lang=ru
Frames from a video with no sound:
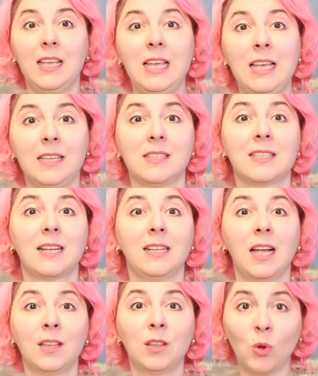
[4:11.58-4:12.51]
И
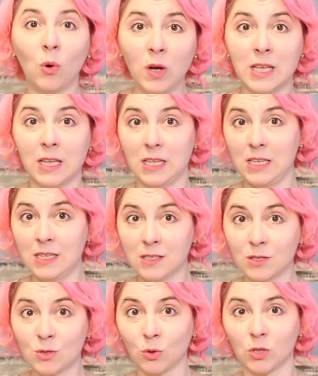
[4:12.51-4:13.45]
золотое,
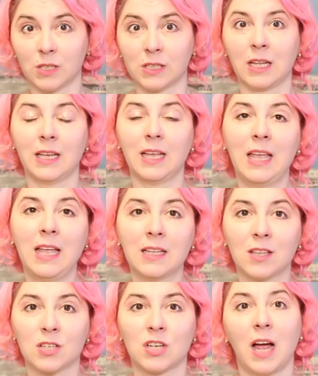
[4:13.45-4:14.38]
и золото –
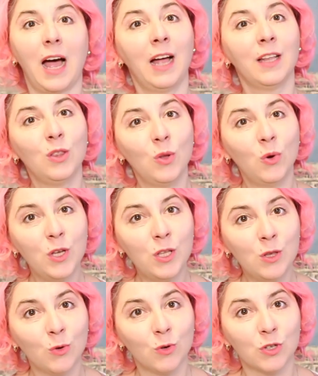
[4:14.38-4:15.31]
это же одно
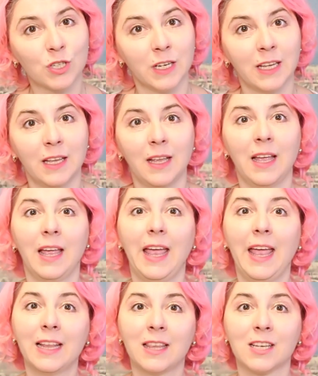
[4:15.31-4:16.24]
и то же.
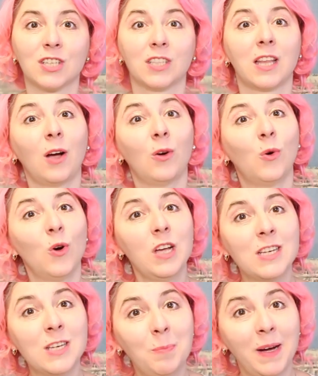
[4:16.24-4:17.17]
Это же
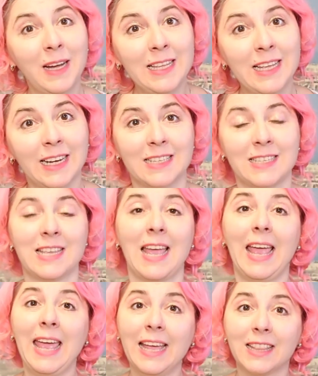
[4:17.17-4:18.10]
такое же
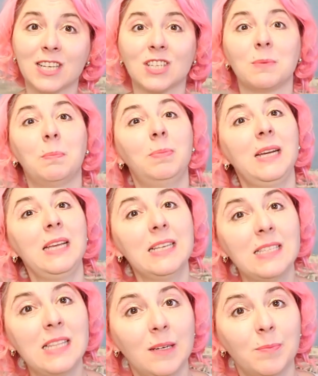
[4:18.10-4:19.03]
понятие, это же
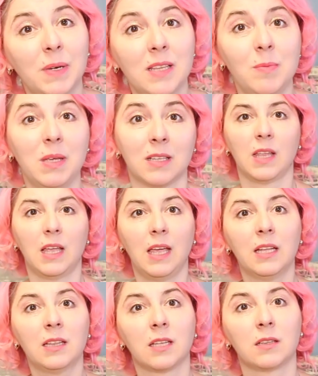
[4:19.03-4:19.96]
признак предмета.
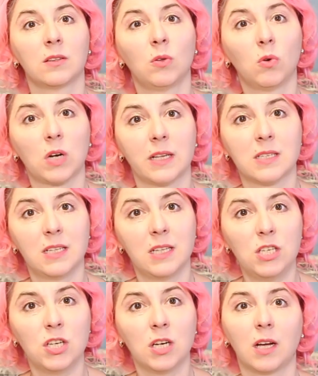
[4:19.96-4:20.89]
Это то
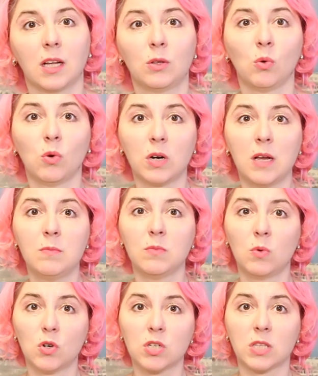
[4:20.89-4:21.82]
различие, которое
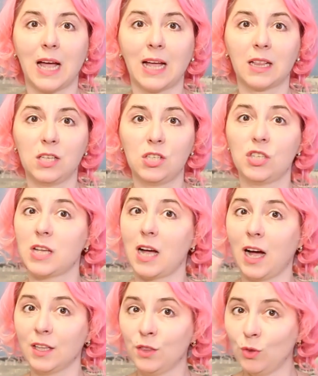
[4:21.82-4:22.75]
может отличить
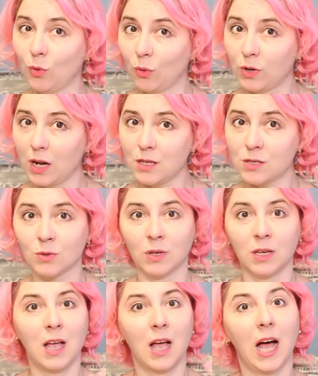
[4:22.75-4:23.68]
одно
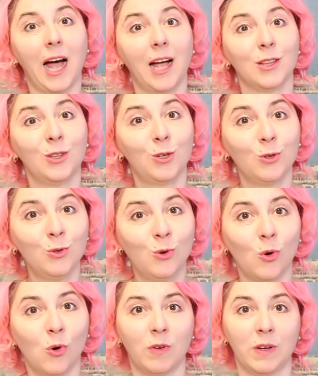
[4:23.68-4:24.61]
кольцо от
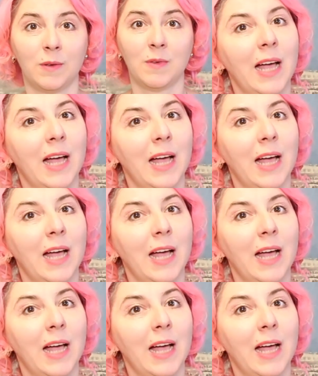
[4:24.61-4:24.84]
другого.